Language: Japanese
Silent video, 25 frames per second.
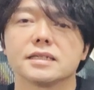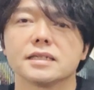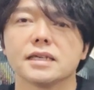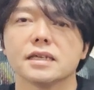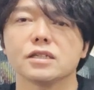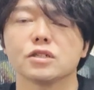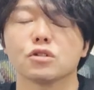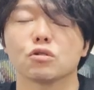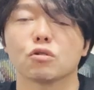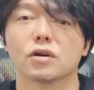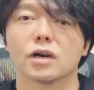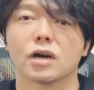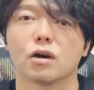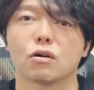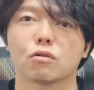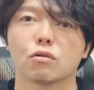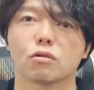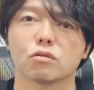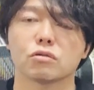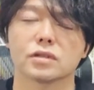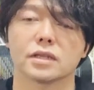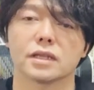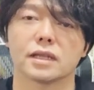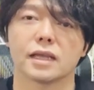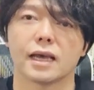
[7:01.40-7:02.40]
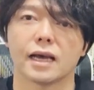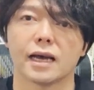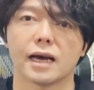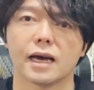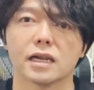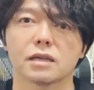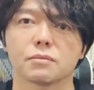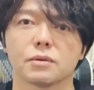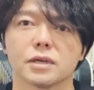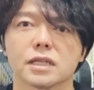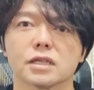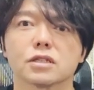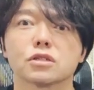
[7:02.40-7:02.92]
セッションが起こるんで
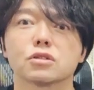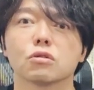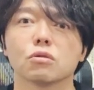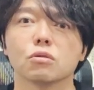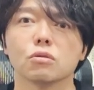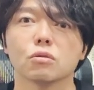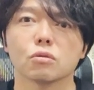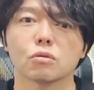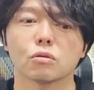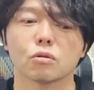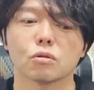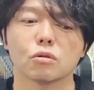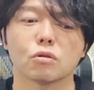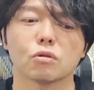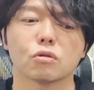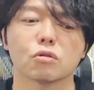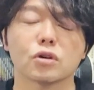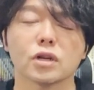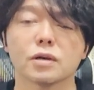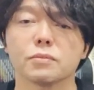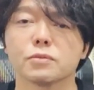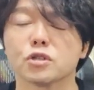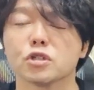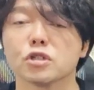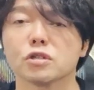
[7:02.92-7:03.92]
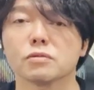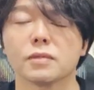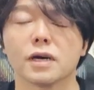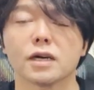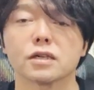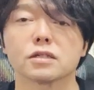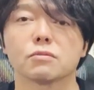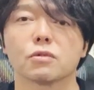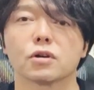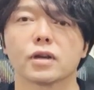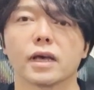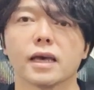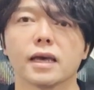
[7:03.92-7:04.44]
あればですよ、これは
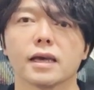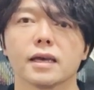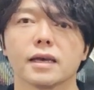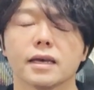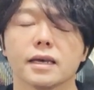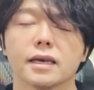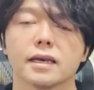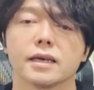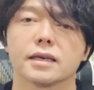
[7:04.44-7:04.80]
ブルームバーグもね、